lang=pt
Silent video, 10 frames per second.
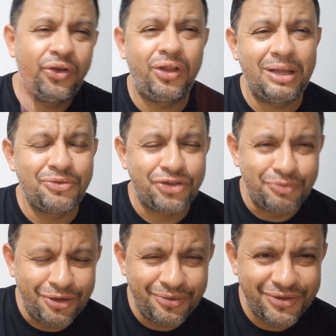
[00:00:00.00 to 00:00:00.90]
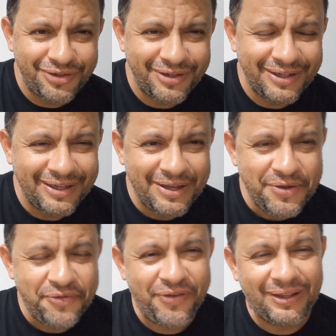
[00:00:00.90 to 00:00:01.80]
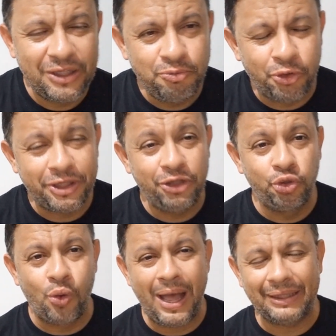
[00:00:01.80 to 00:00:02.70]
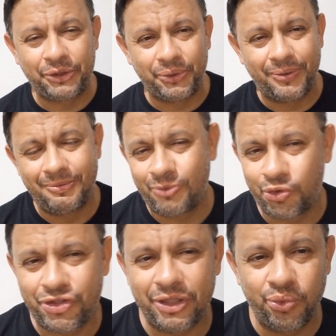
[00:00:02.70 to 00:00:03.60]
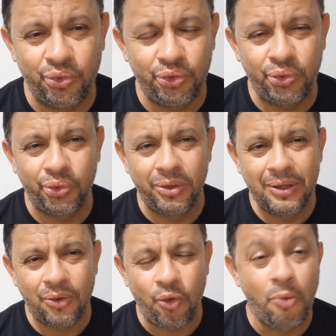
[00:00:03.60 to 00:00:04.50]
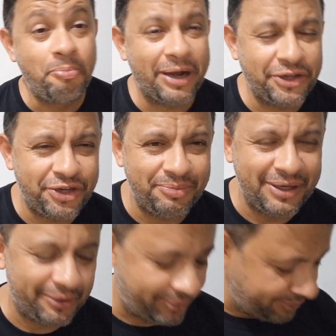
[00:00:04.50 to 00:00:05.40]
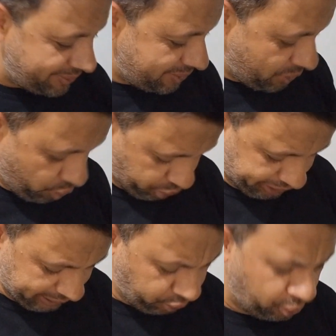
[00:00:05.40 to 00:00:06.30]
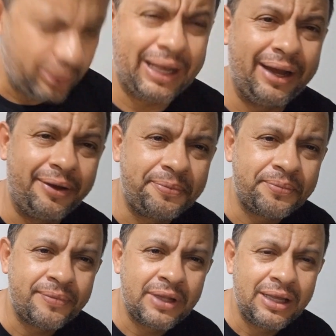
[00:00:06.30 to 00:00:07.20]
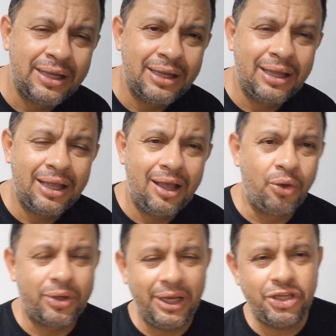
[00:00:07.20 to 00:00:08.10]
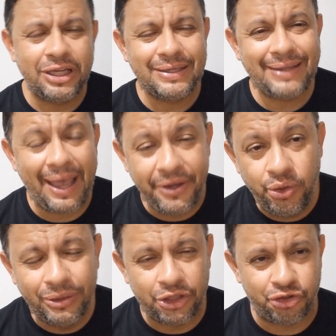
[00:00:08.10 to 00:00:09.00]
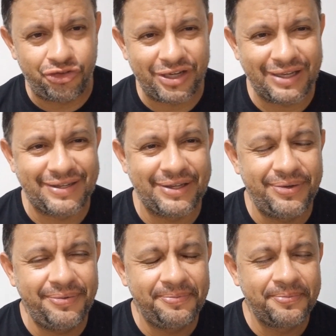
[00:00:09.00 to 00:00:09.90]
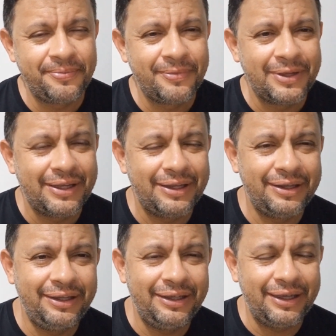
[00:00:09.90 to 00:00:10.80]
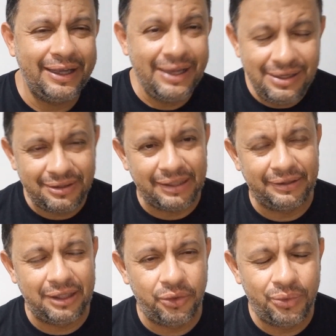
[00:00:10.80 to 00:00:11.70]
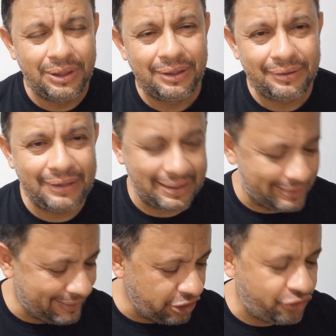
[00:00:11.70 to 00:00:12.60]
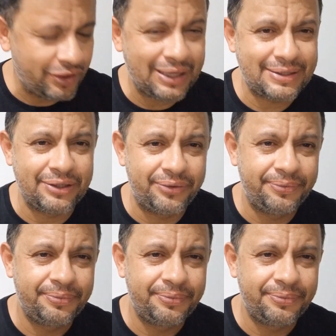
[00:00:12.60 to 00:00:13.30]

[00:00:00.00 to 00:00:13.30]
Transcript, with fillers: Olá, meus irmãos. Falando um pouquinho do átrio, o segundo compartimento, o segundo lugar. O crente que saiu da justificação, ele entra então na santificação.